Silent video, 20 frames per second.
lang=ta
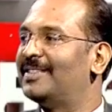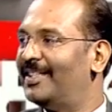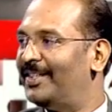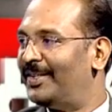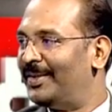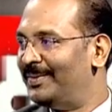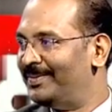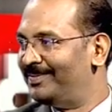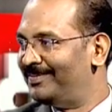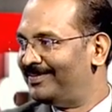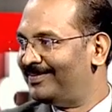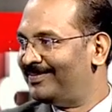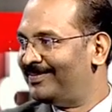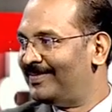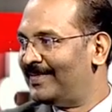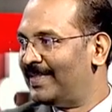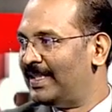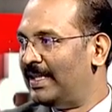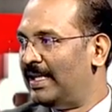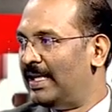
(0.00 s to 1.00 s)
செய்கிறோம்
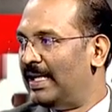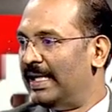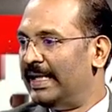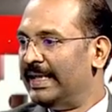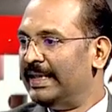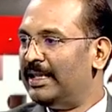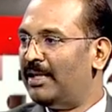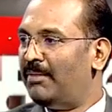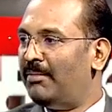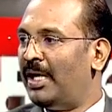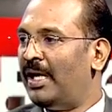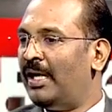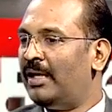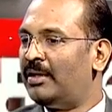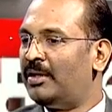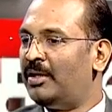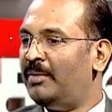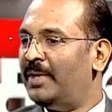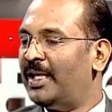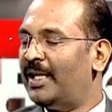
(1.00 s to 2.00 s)
இந்த
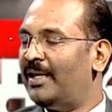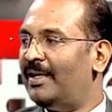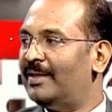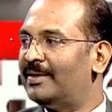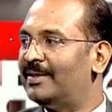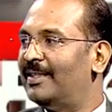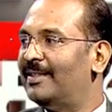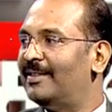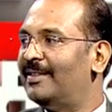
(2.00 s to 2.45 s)
மாற்றம் எல்லாம் சேர்ந்து